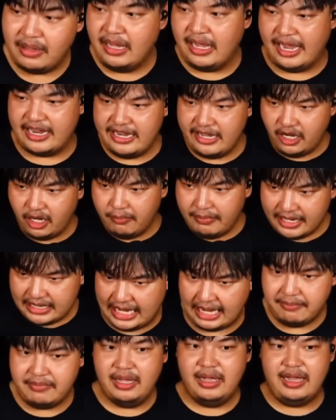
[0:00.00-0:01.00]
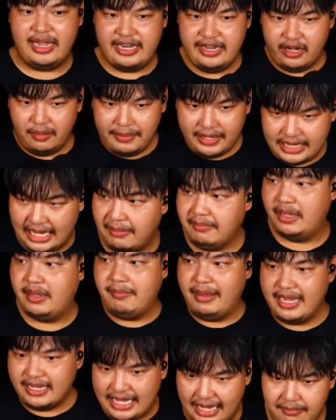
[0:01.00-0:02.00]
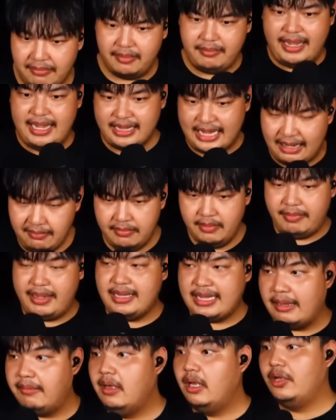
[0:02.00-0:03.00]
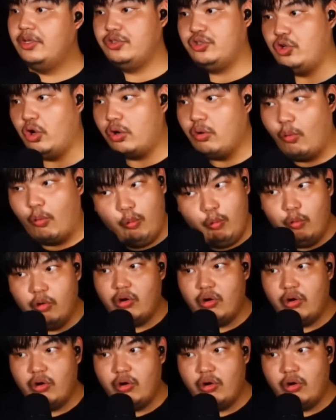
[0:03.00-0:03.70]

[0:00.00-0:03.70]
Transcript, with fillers: ทำ ไอ้นี่ก็ไม่ทำ ไอ้นี่ก็ไม่ทำ ไม่ทำไม่ทำไม่ทำ จน